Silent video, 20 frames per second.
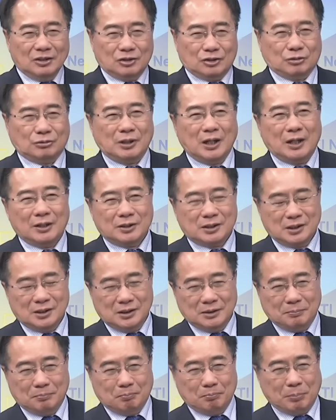主要
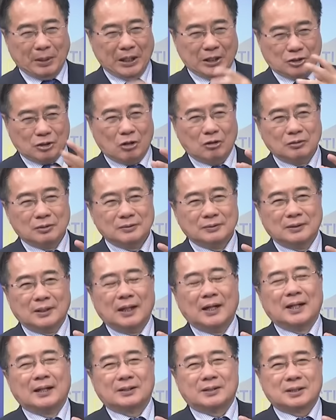是北从
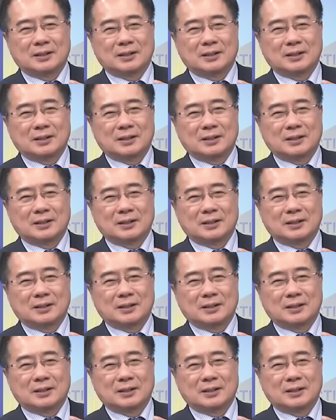啊这